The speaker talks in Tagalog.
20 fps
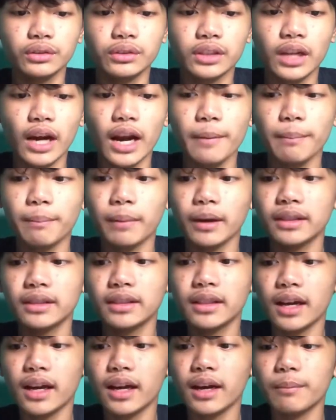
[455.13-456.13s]
tripod
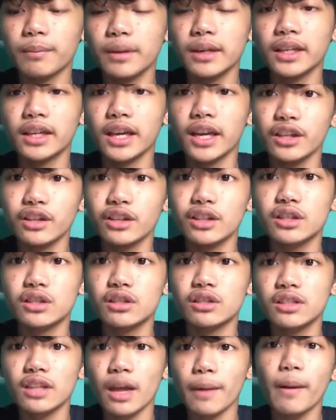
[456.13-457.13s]
na binigay niyo
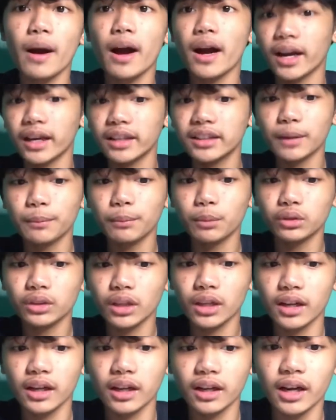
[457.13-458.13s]
is napakaganda po
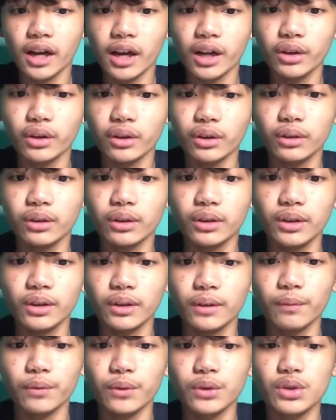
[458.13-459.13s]
talaga. Ano.
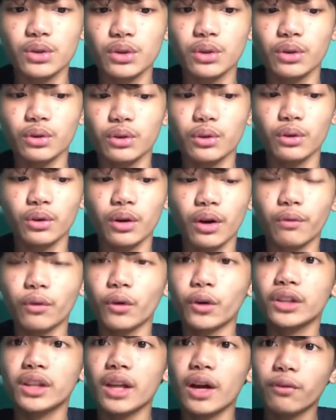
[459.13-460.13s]
So
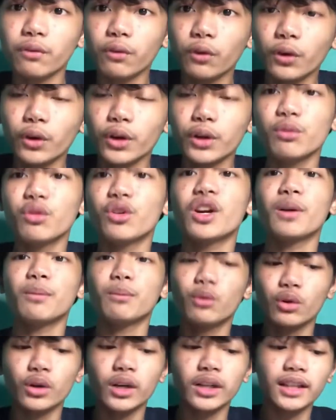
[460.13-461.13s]
afford na afford,
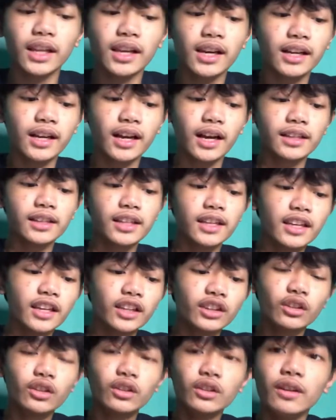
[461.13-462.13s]
murang-mura talaga. Then
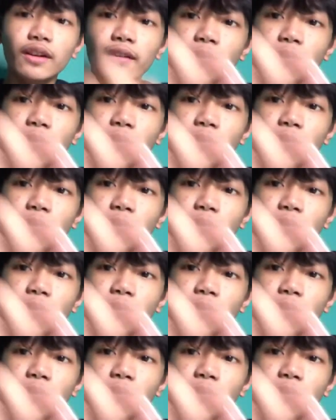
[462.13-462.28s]
ito,